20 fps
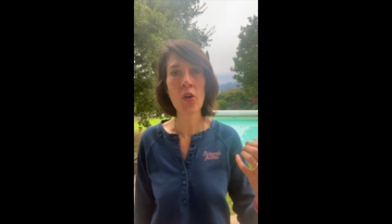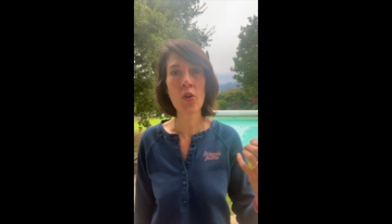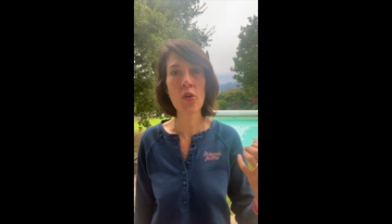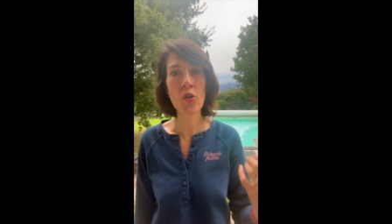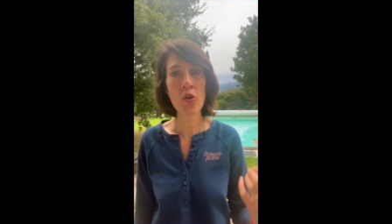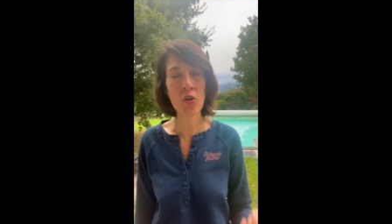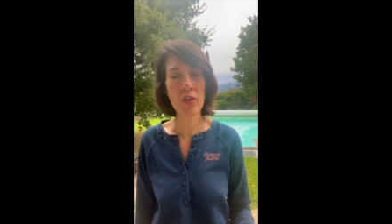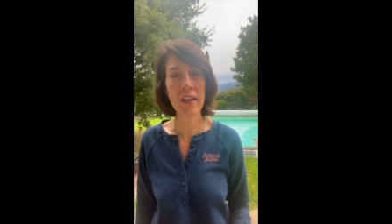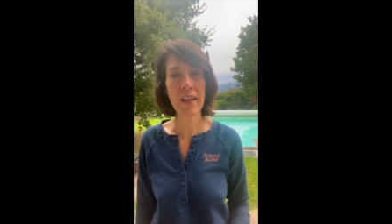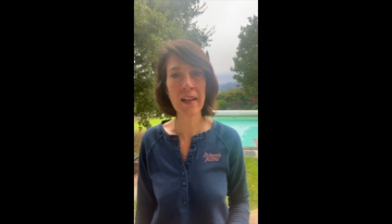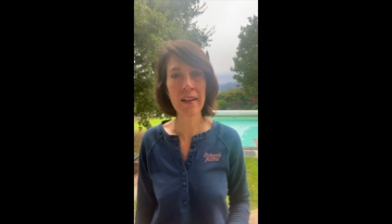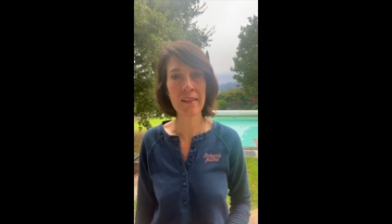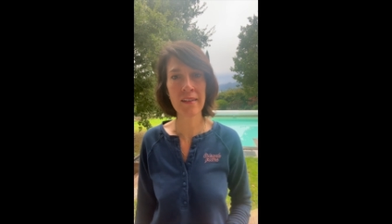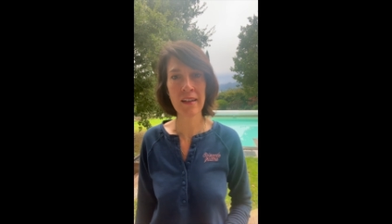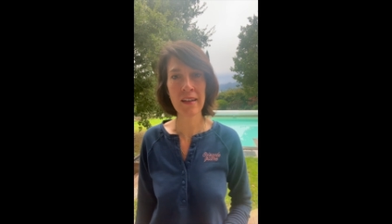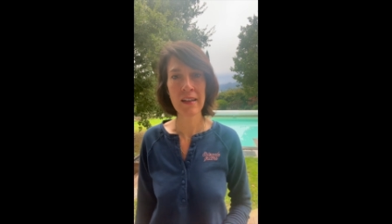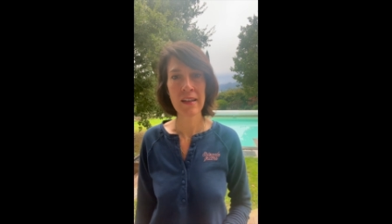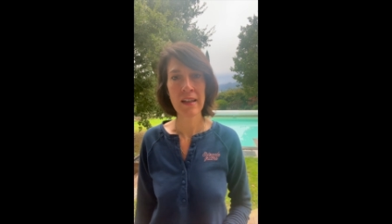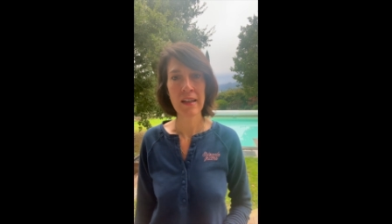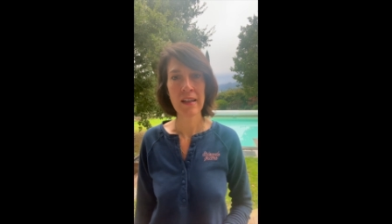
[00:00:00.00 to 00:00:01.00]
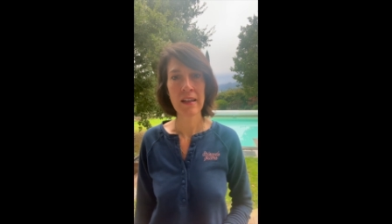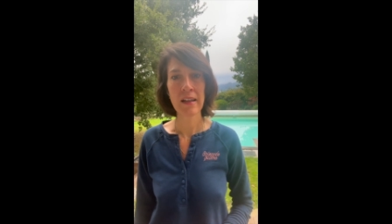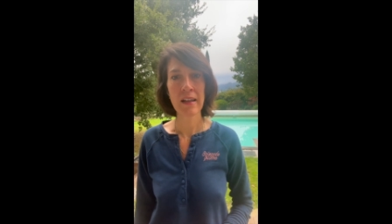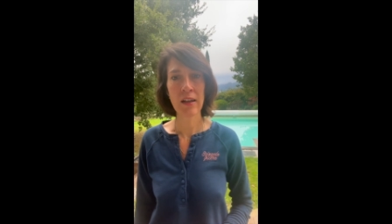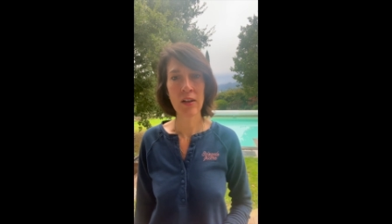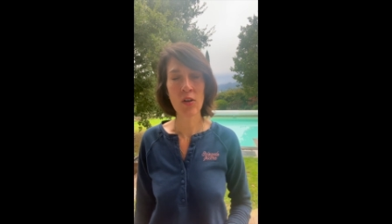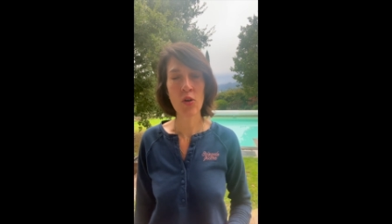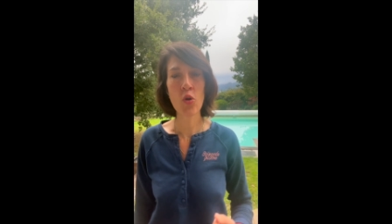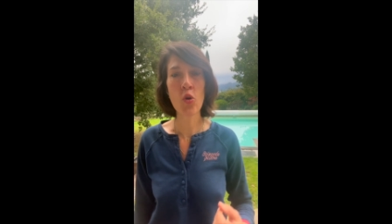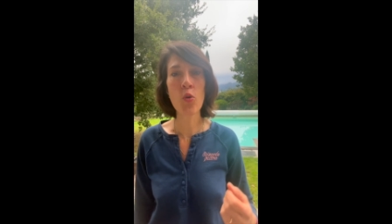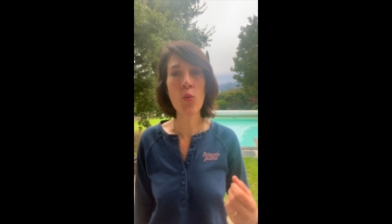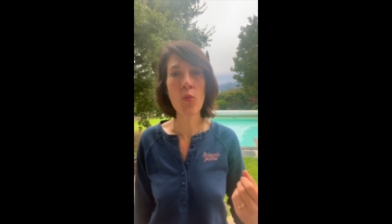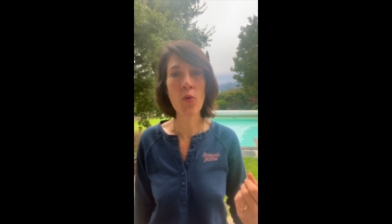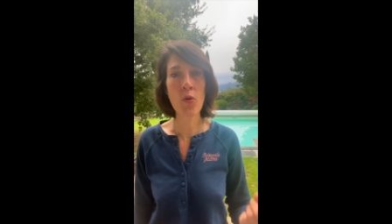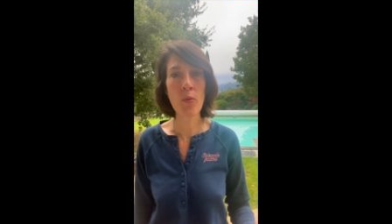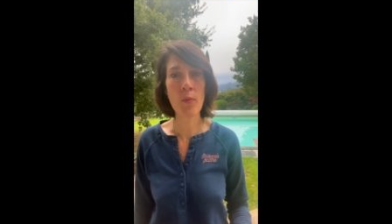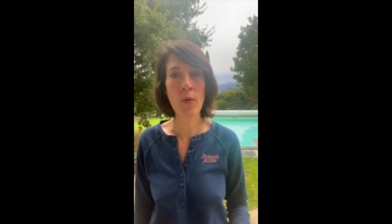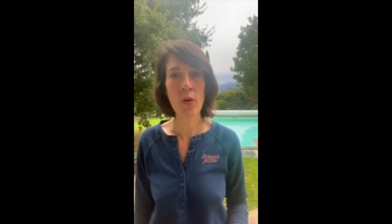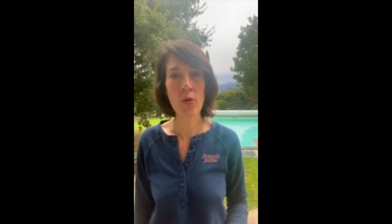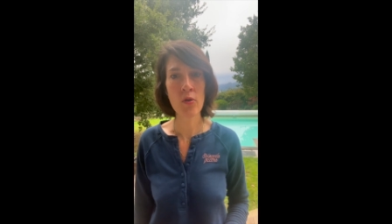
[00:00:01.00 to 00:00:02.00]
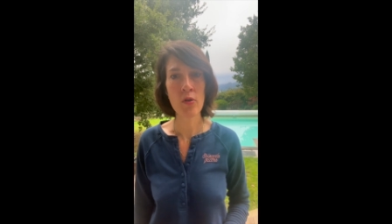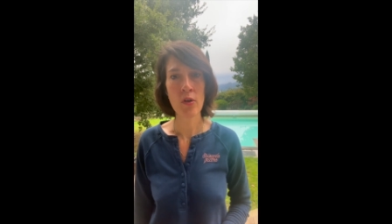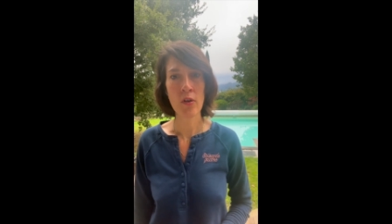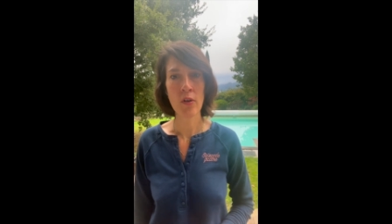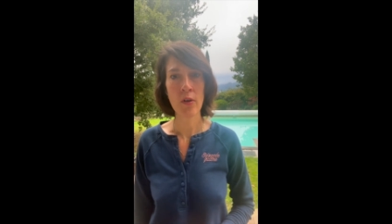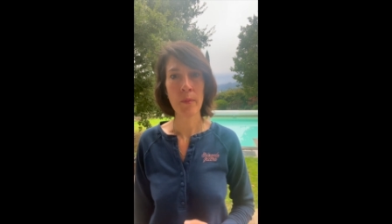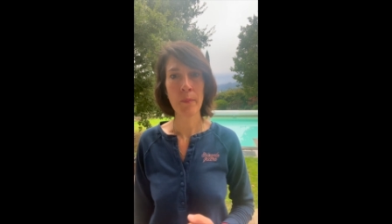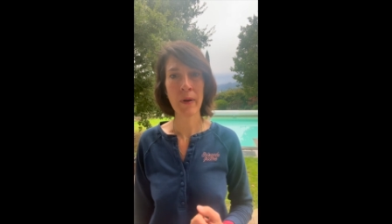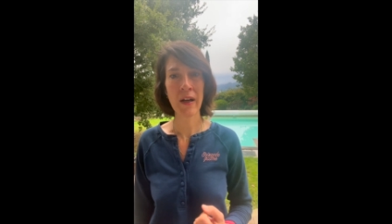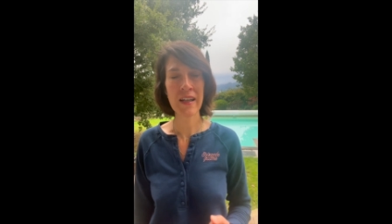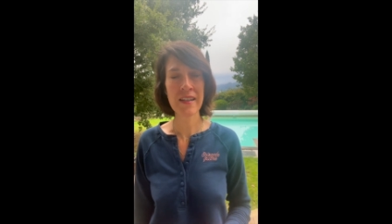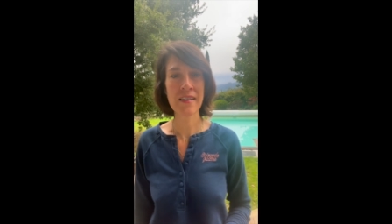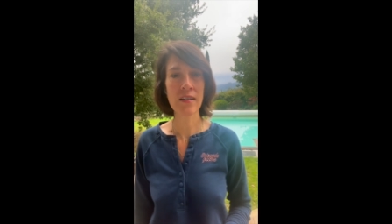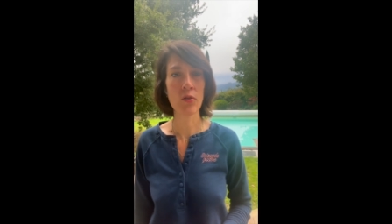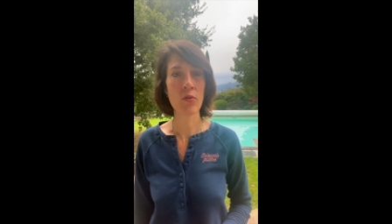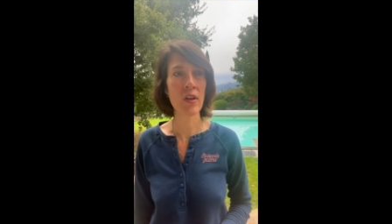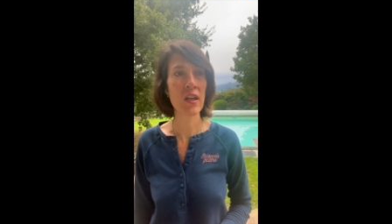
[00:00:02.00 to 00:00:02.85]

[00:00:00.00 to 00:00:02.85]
connectée euh, au moment présent.